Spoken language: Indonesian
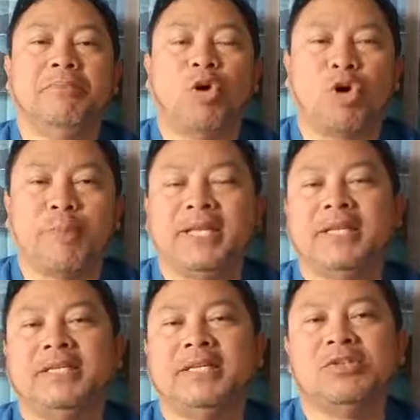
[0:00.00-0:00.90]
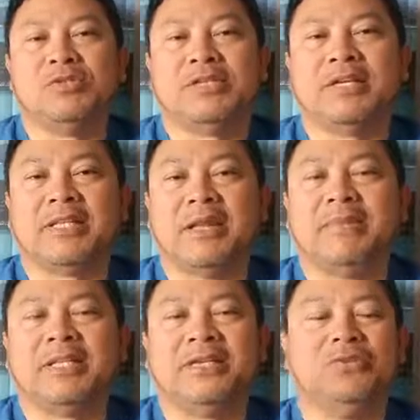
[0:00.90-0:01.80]
pengorbanan Yesus yang
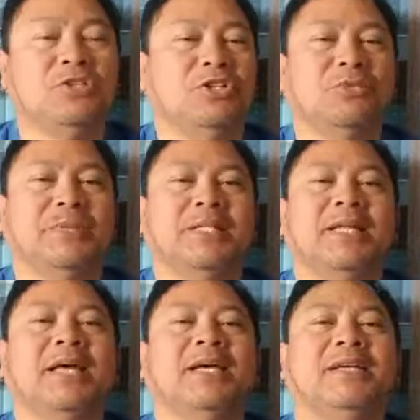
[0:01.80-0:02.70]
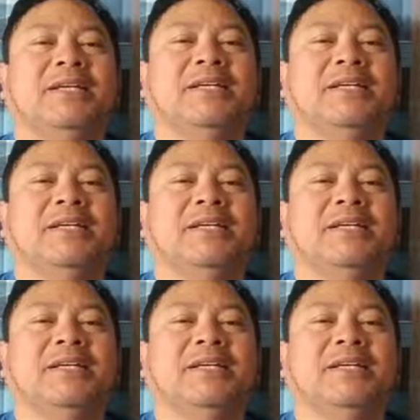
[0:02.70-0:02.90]
telah mati untuk hidup kita